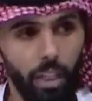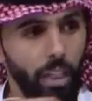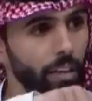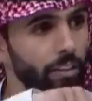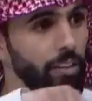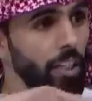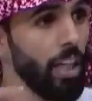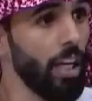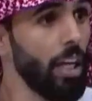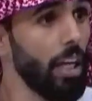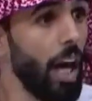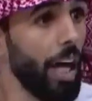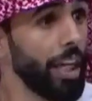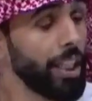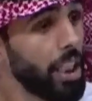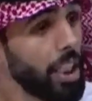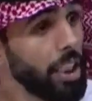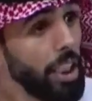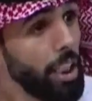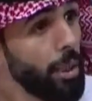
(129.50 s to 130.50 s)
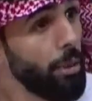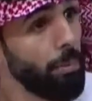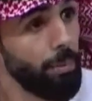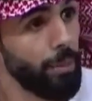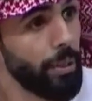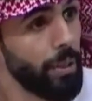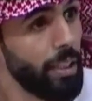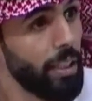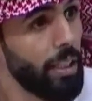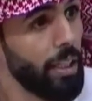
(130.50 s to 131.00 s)
عرفت نعم. الرجال تعب
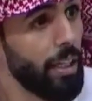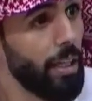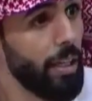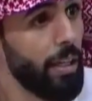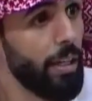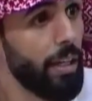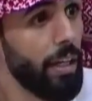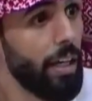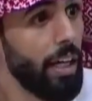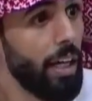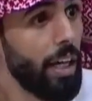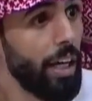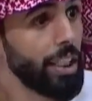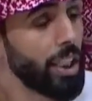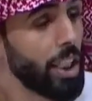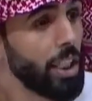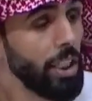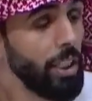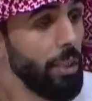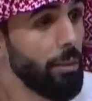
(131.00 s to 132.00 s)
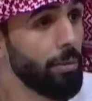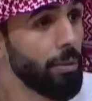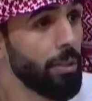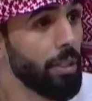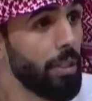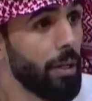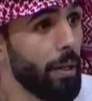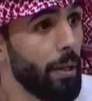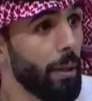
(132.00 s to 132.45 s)
تدري ايش المفروض الرجال تعب يكون